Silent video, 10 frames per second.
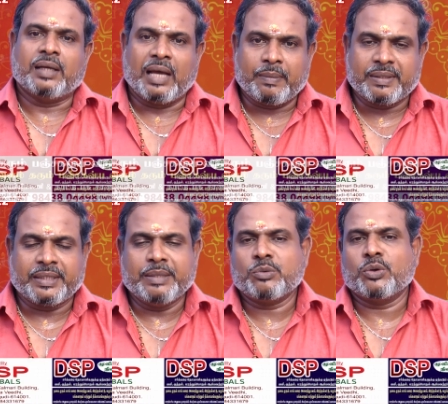
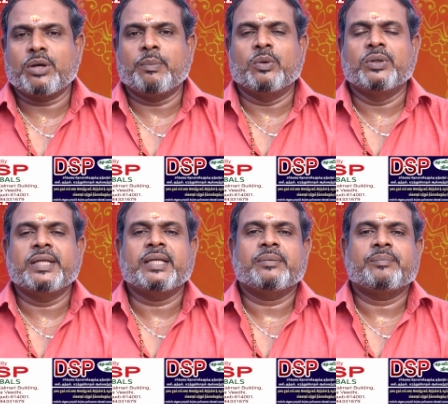லாபத்தையும் கொடுக்க
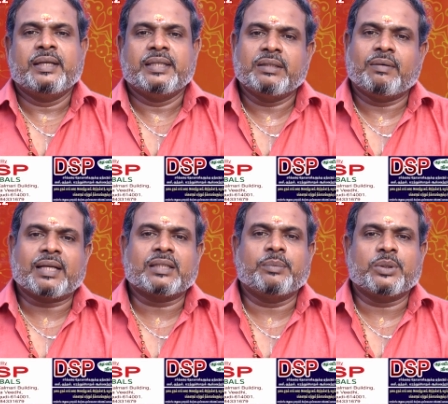போகுது இந்த
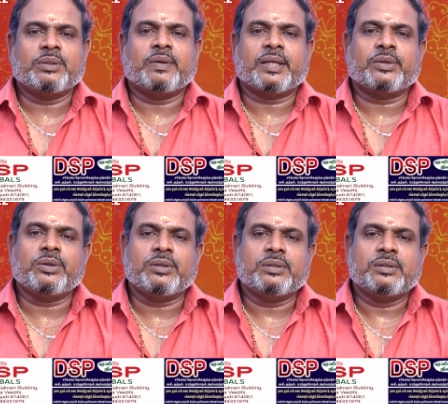வாரத்தை பொறுத்த
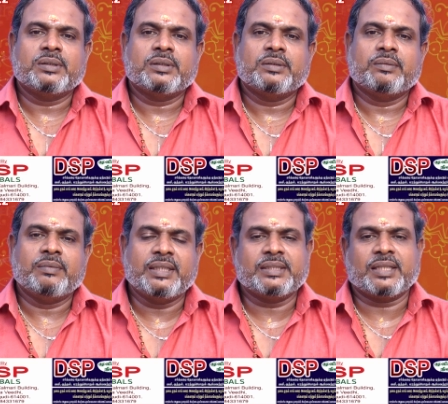வரைக்கும்
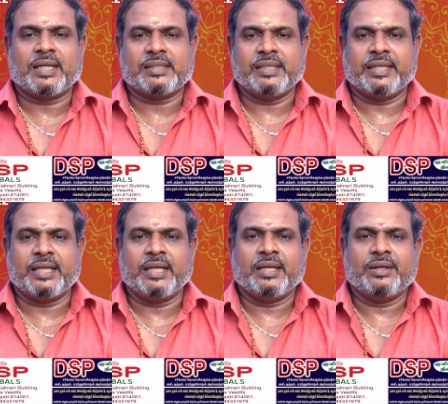விருச்சிக
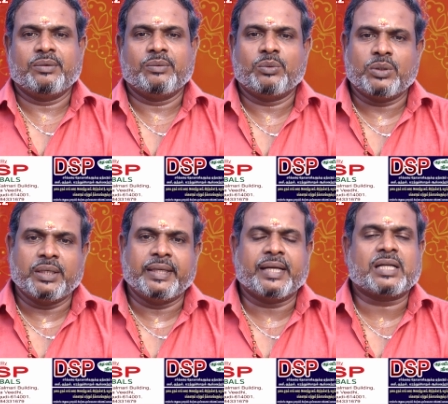ராசிக்கு ஒரு
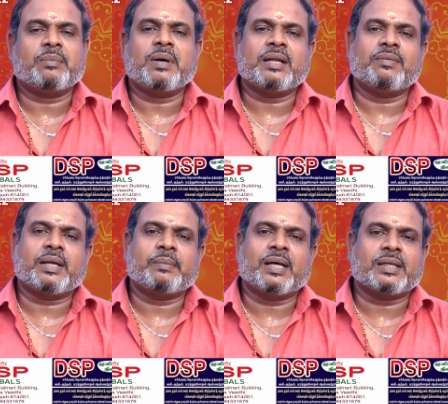ஏற்றமான
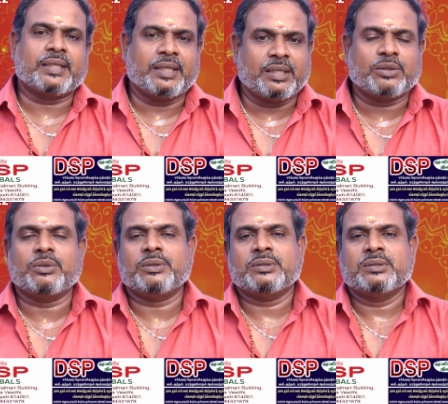வாரமாக தான்
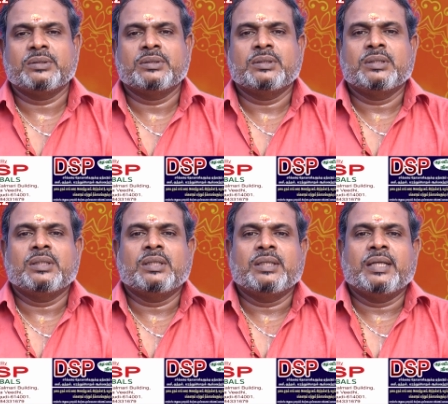இருக்கும்
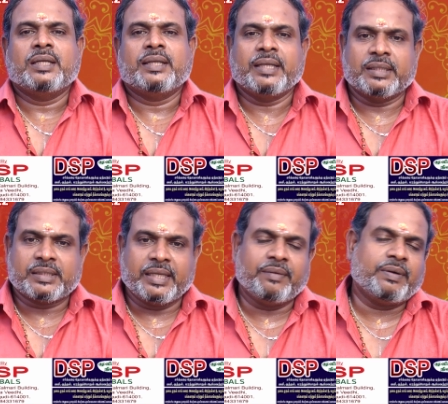நீங்கள்
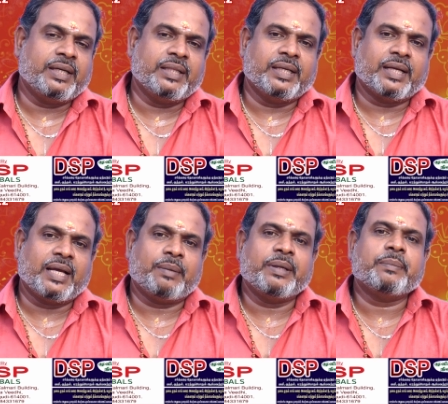செய்ய வேண்டியது என்ன
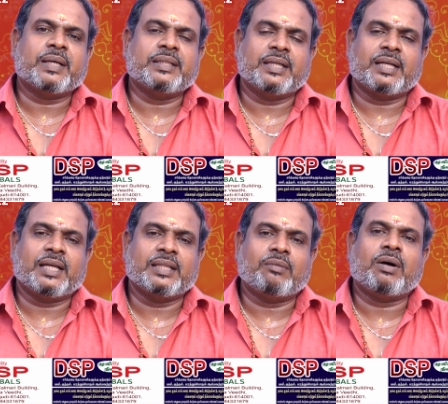அப்படின்னு பார்த்தீங்கன்னா
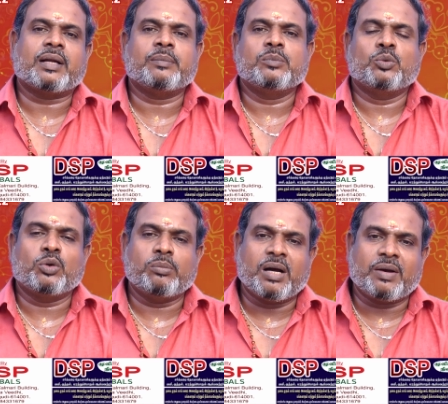இந்த வாரம்
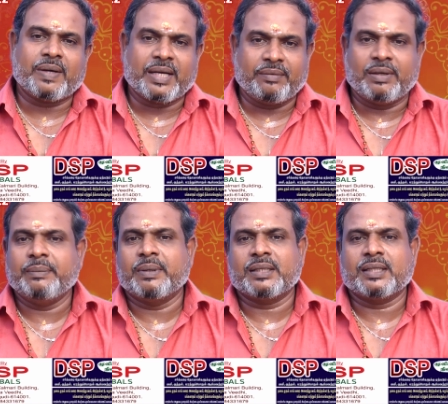குரு பகவானை
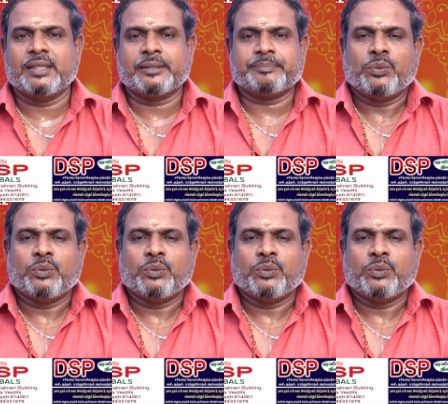வழிபடுங்கள்